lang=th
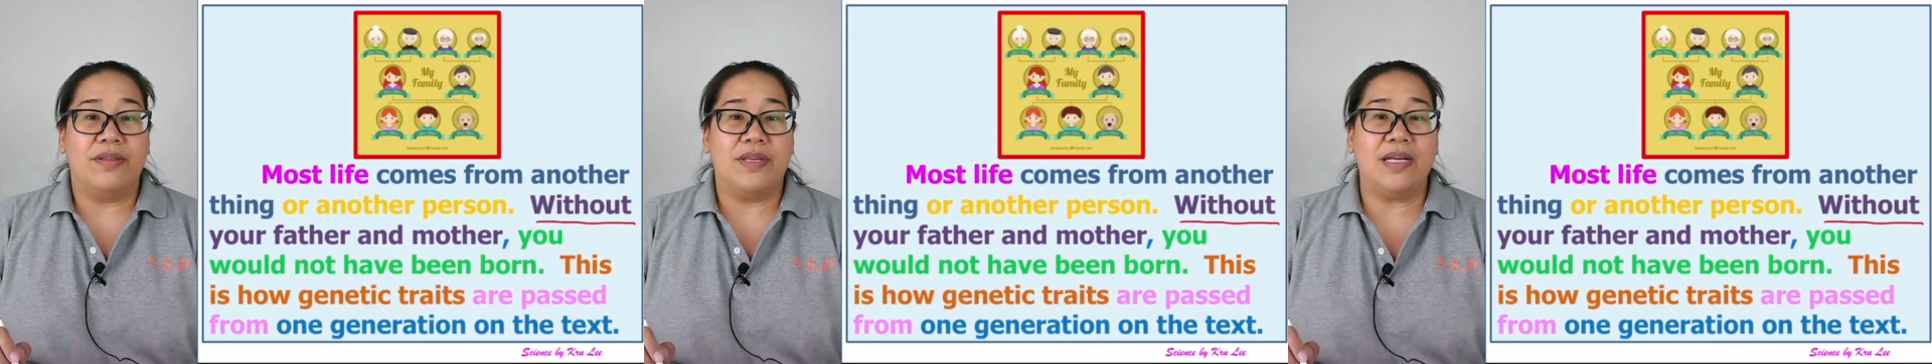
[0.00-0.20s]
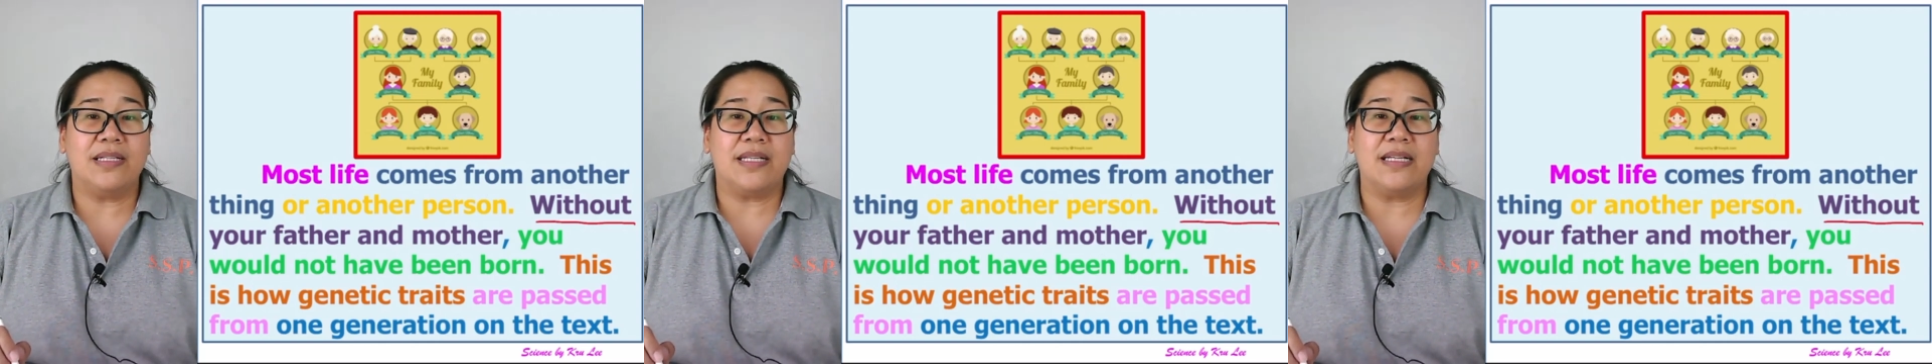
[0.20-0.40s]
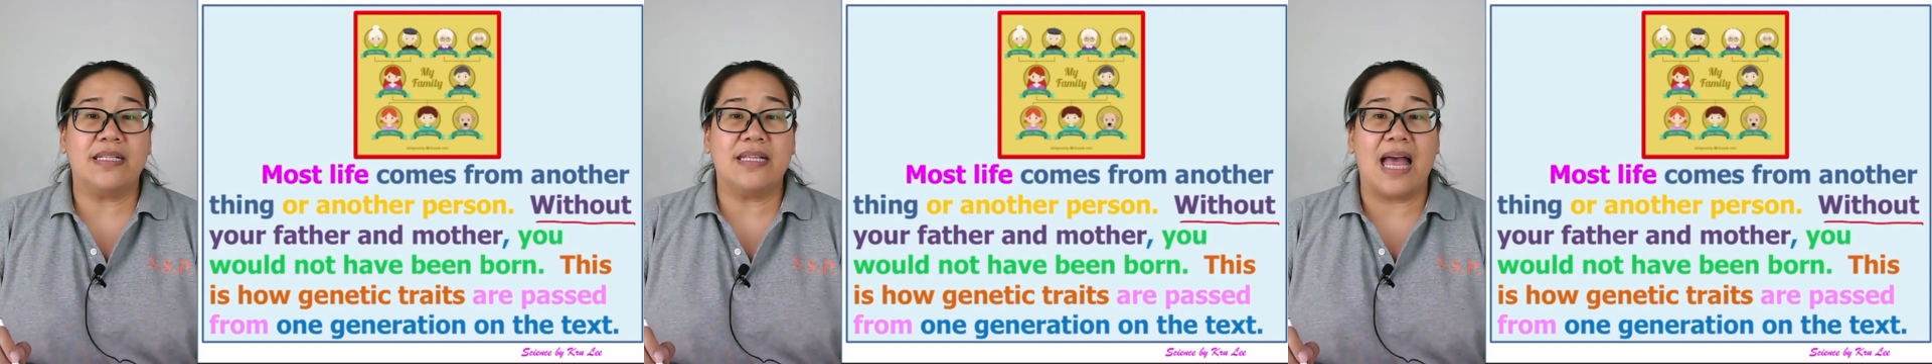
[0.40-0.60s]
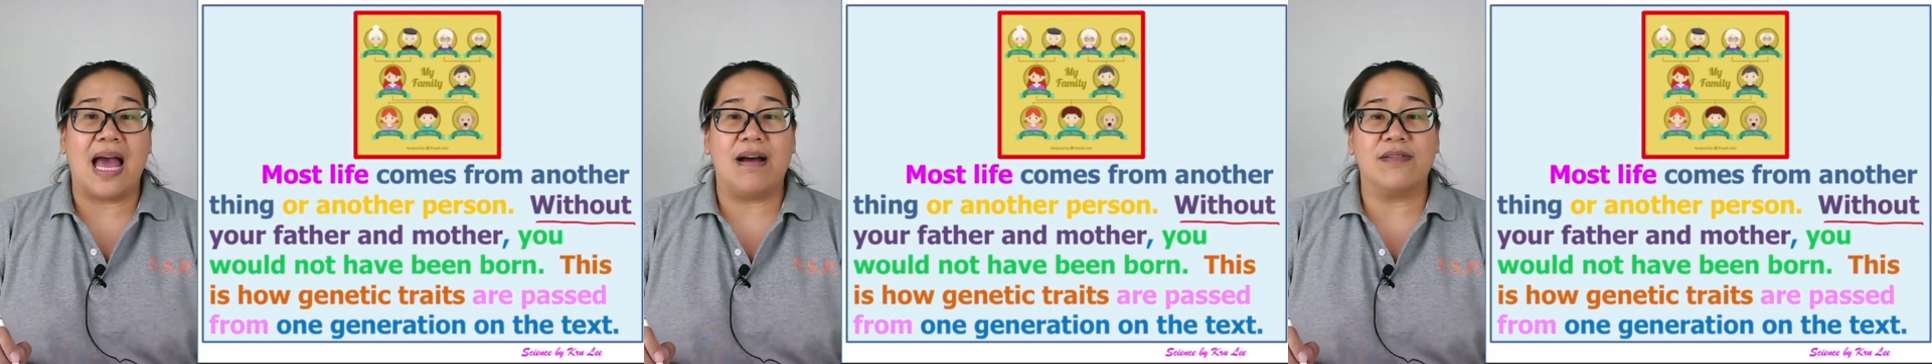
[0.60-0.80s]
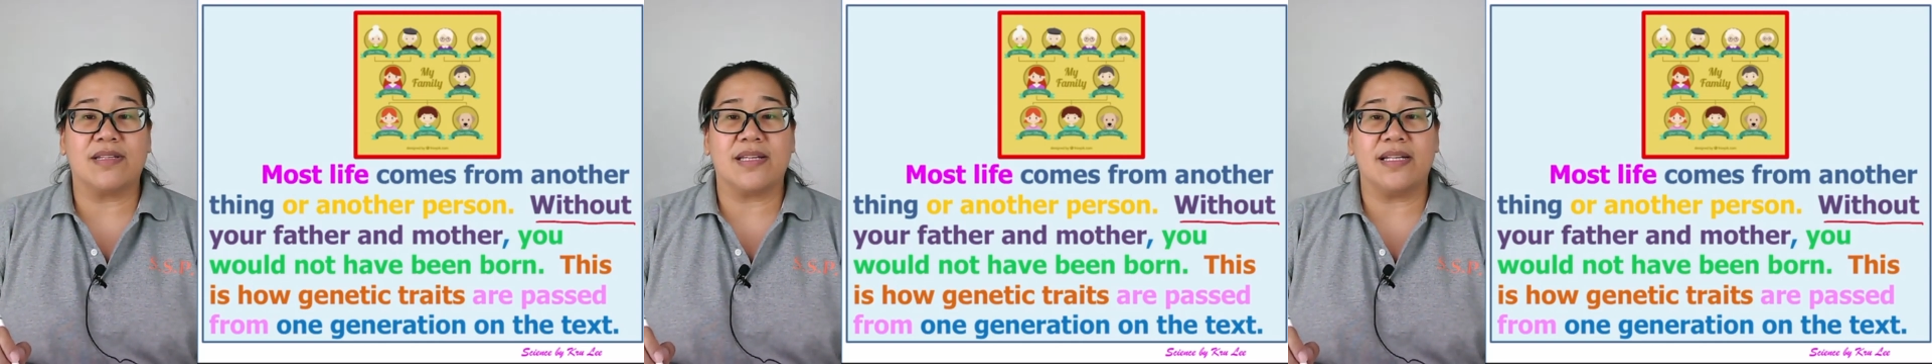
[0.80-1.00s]
this is
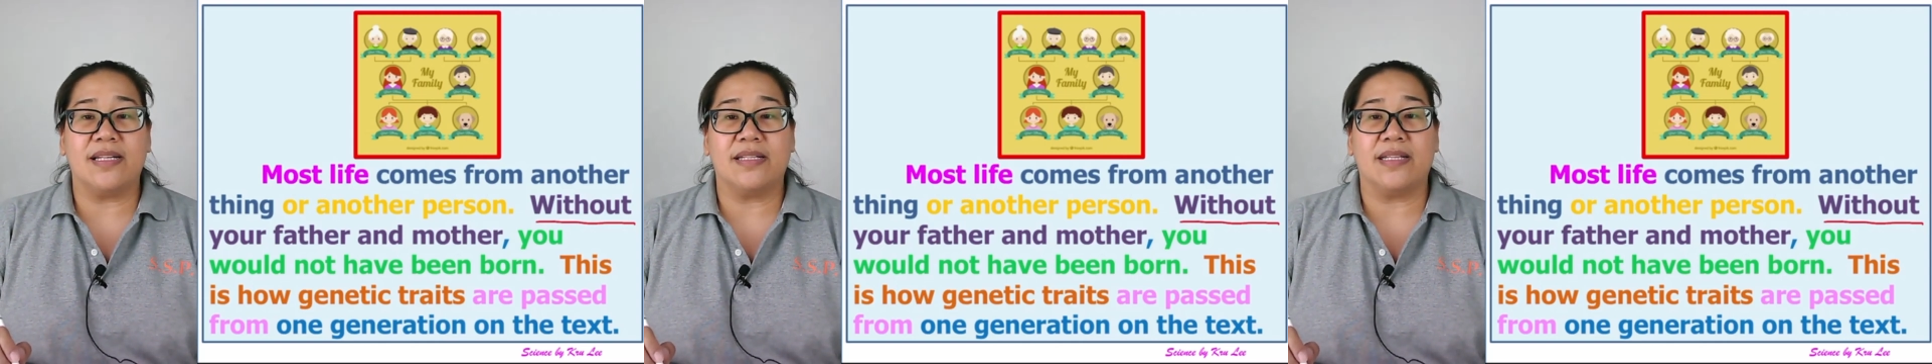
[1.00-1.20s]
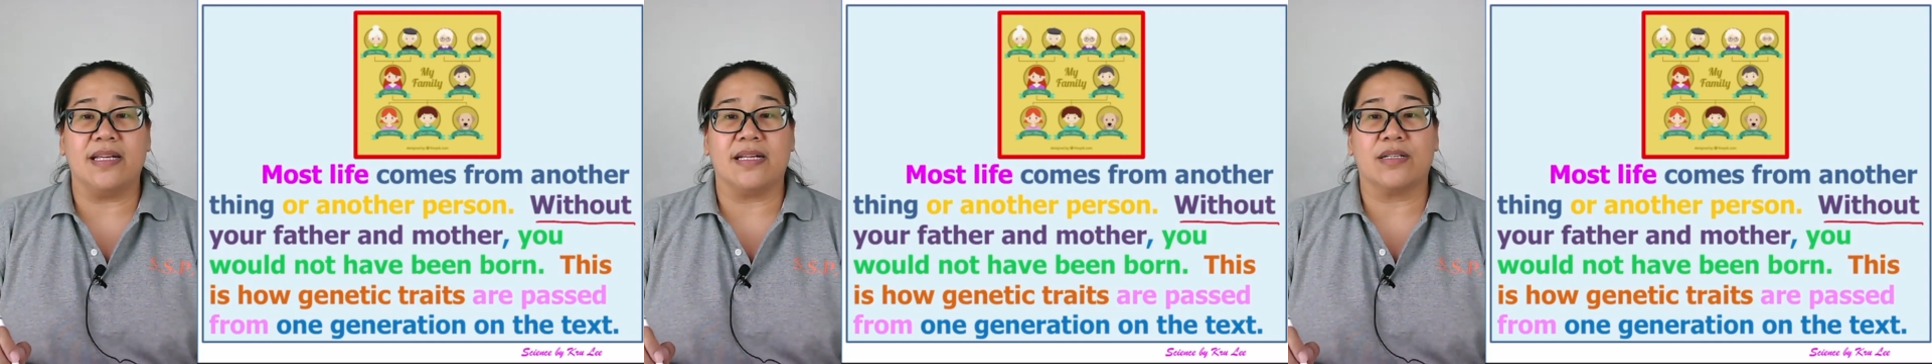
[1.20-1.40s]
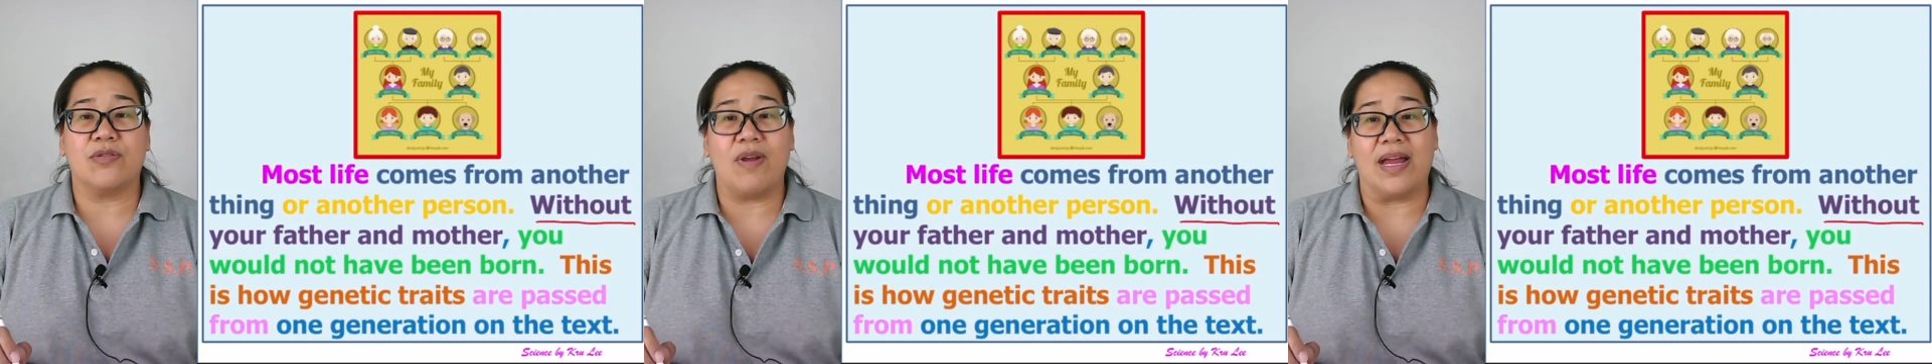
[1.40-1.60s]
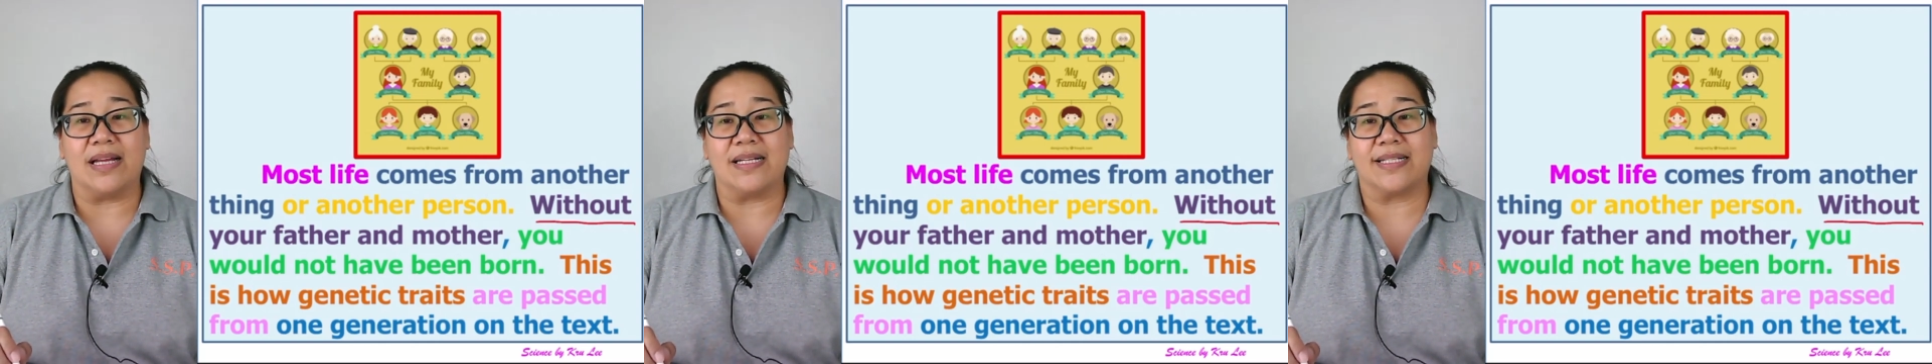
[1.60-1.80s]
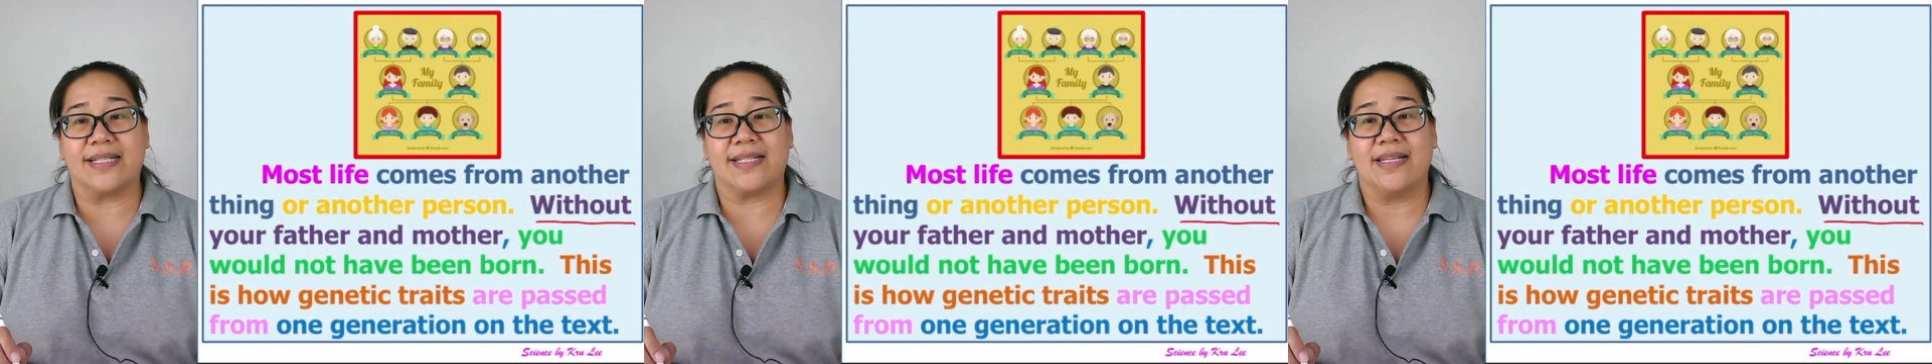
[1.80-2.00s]
how genetic
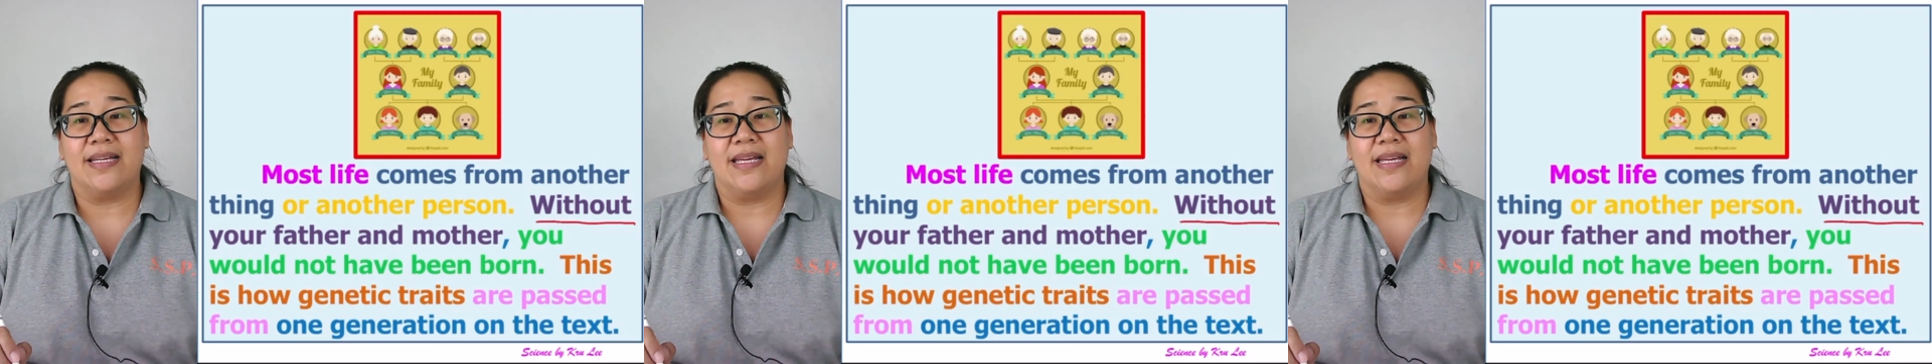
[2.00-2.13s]
traits